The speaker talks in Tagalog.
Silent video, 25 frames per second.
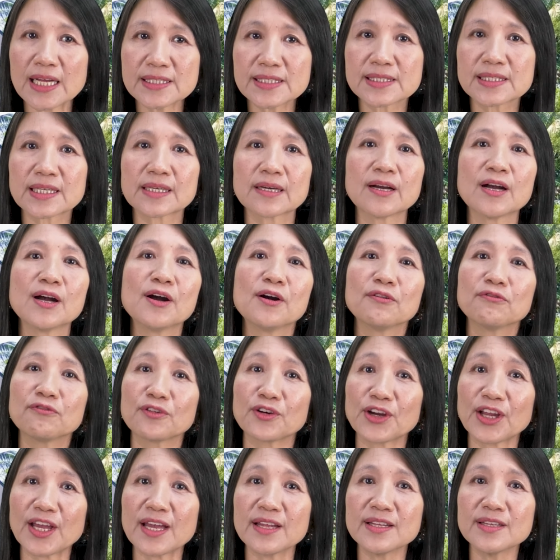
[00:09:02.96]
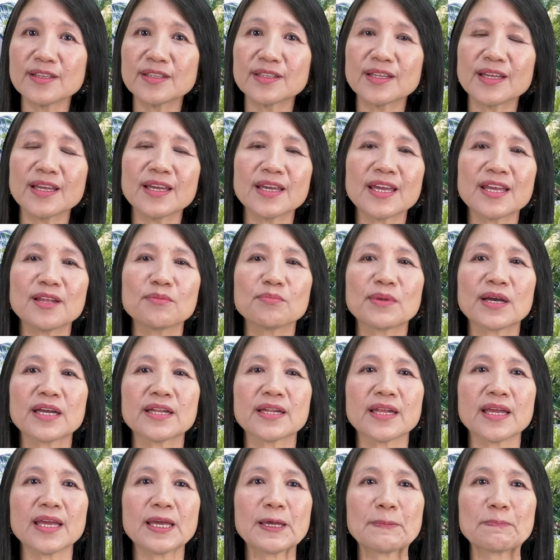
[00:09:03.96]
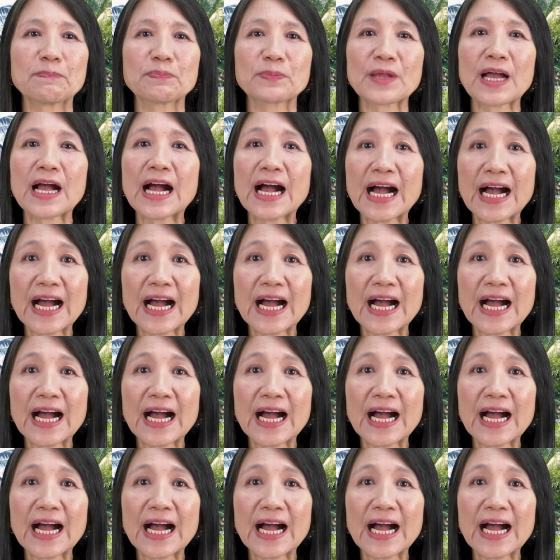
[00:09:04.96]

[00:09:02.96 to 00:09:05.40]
asked for anything in my name.